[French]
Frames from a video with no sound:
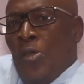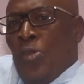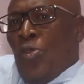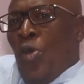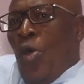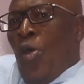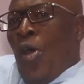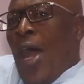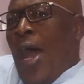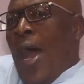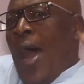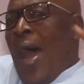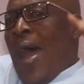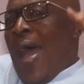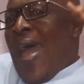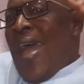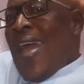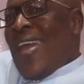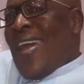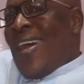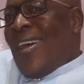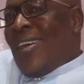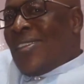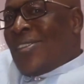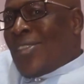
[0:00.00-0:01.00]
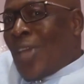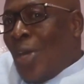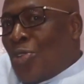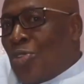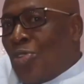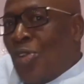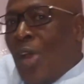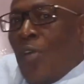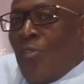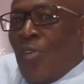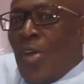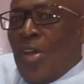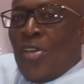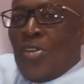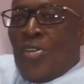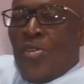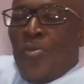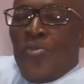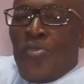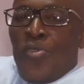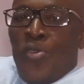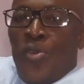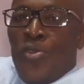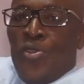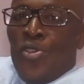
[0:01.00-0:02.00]
Donc, ayant entendu la voix de
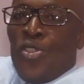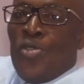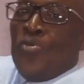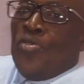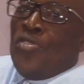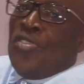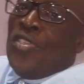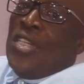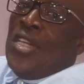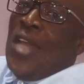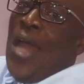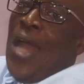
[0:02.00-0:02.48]
Guillaume Soro, je me suis dit,